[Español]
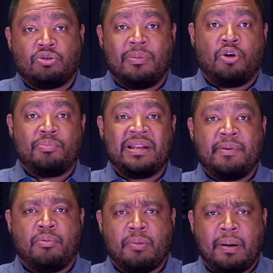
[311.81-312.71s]
Eso me conviene a
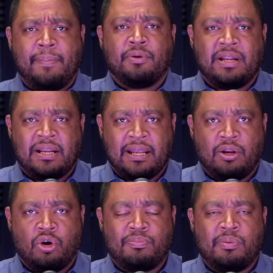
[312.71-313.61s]
mí porque me van a poner en
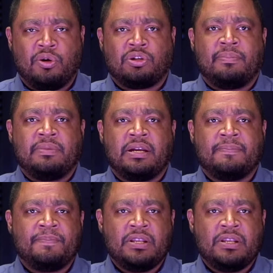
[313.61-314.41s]
el ojo público también.